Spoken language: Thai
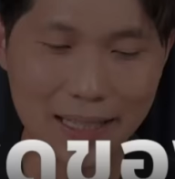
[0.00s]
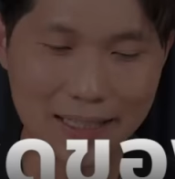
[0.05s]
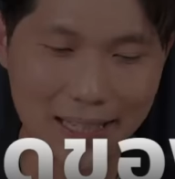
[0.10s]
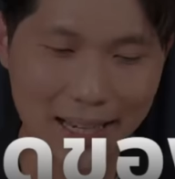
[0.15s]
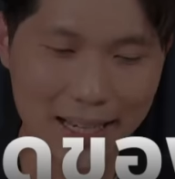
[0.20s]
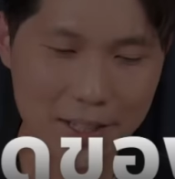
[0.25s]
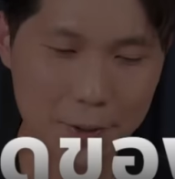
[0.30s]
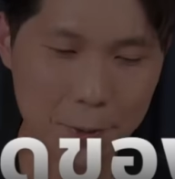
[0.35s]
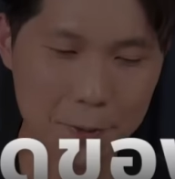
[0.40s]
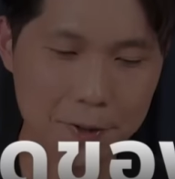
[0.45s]
ปัจ
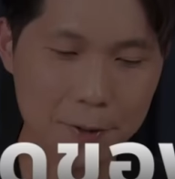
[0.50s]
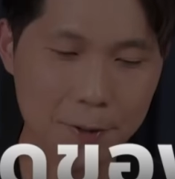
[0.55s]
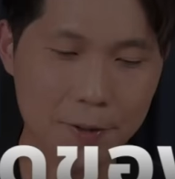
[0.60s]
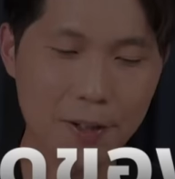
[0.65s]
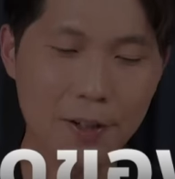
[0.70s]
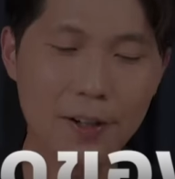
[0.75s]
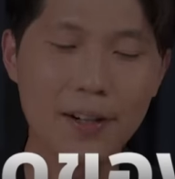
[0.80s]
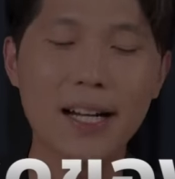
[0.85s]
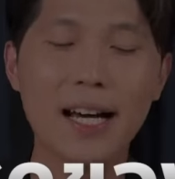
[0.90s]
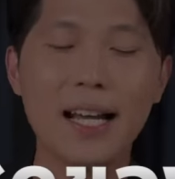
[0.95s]
จัยสูงสุด
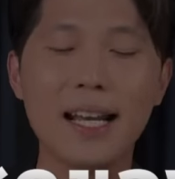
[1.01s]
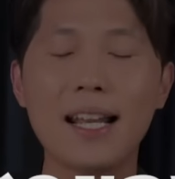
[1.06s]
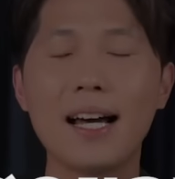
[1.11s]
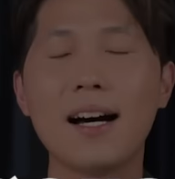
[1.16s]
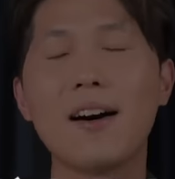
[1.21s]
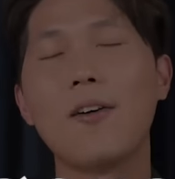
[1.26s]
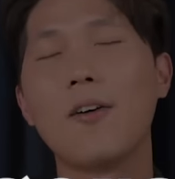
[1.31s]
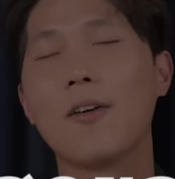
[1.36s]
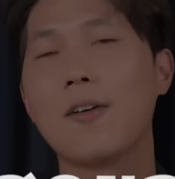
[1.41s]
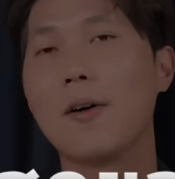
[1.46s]
ของการ
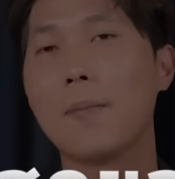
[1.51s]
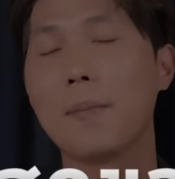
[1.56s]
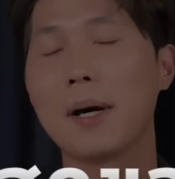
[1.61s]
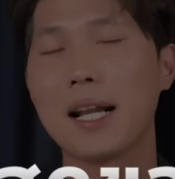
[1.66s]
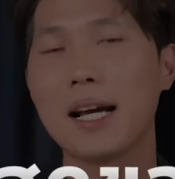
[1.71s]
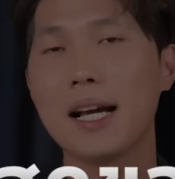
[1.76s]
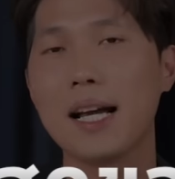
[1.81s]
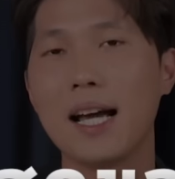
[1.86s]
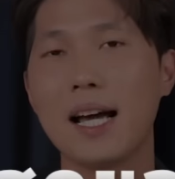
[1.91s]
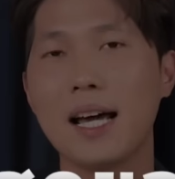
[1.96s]
ลาออกของพ
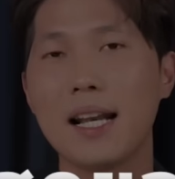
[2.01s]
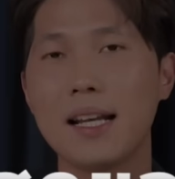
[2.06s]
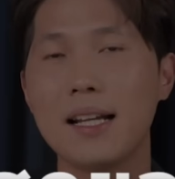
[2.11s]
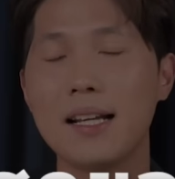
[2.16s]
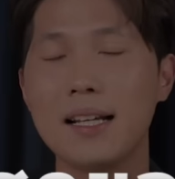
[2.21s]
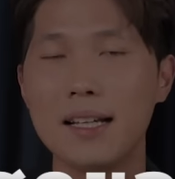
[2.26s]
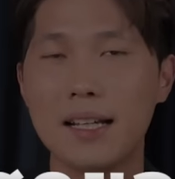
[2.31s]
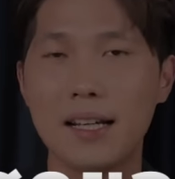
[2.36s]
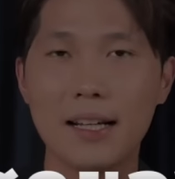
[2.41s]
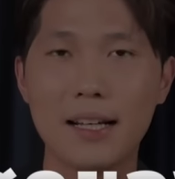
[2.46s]
นักงาน
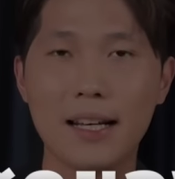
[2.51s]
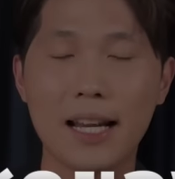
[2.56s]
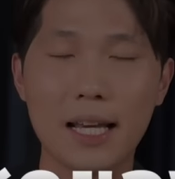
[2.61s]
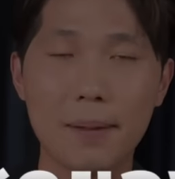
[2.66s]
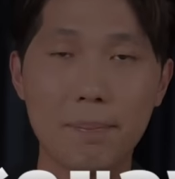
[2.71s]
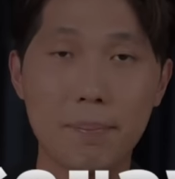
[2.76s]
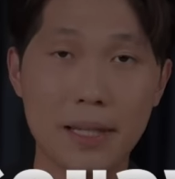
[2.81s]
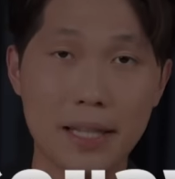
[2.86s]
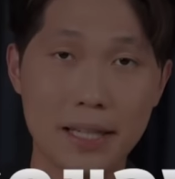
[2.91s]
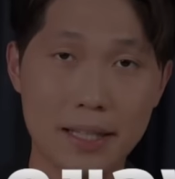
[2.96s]
ใน
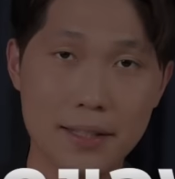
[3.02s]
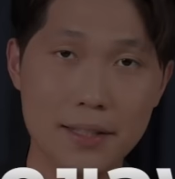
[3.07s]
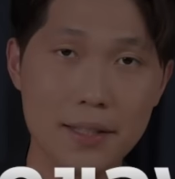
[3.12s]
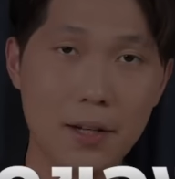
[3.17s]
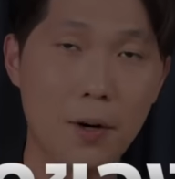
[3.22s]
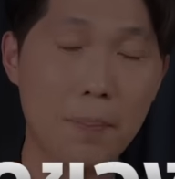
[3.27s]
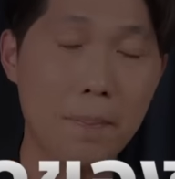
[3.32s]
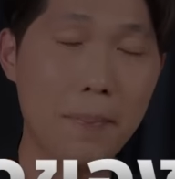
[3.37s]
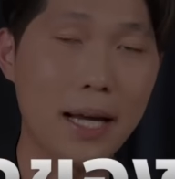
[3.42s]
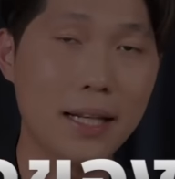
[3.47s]
ปี
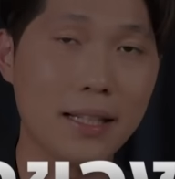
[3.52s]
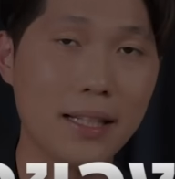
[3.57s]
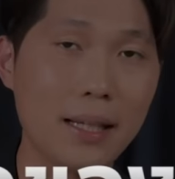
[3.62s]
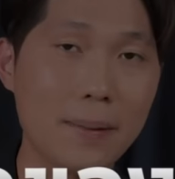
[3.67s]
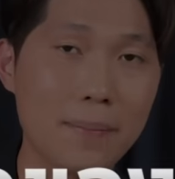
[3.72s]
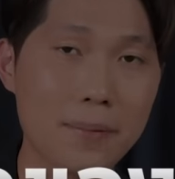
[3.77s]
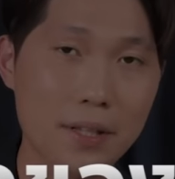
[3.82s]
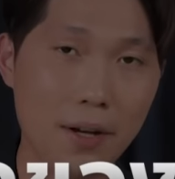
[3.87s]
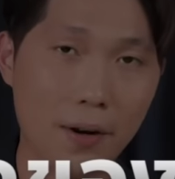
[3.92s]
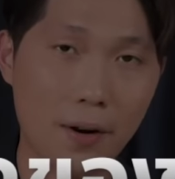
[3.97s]

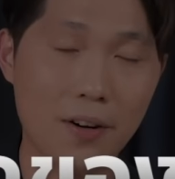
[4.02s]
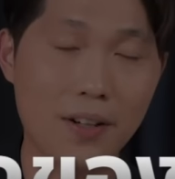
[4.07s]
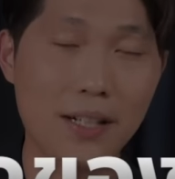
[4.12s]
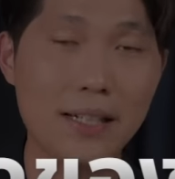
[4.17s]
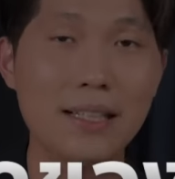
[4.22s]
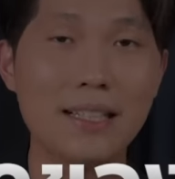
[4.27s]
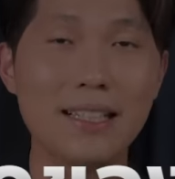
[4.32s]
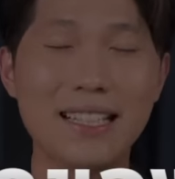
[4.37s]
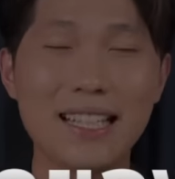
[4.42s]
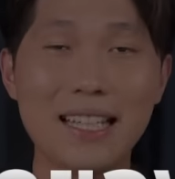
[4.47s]

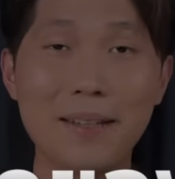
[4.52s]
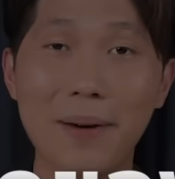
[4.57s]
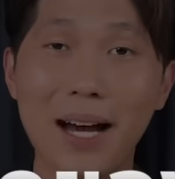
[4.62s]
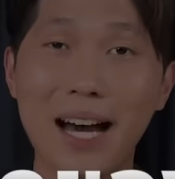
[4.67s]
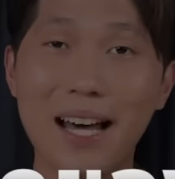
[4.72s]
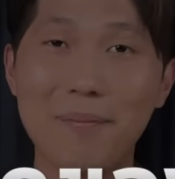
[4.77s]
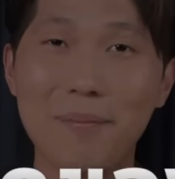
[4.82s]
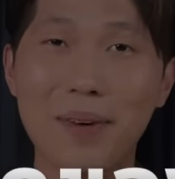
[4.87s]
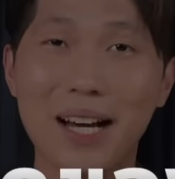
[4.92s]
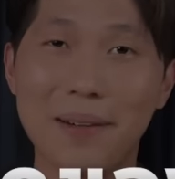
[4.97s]
2022 ที่
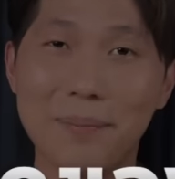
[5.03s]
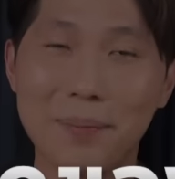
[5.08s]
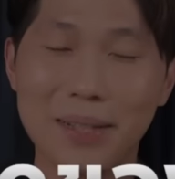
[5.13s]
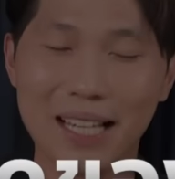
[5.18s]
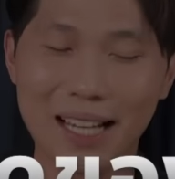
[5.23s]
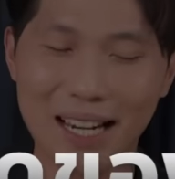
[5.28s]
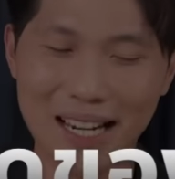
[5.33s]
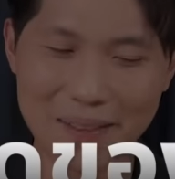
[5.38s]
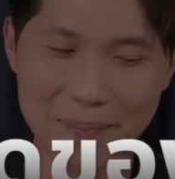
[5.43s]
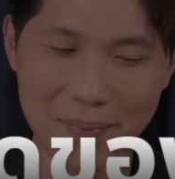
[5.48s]
ผ่านมา
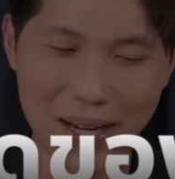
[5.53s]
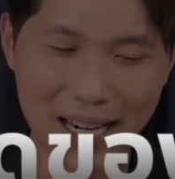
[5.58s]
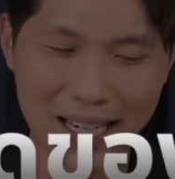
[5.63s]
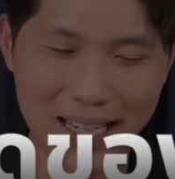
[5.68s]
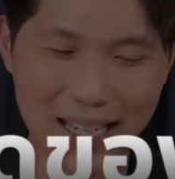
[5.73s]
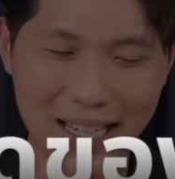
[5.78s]
มีอะไรบ้าง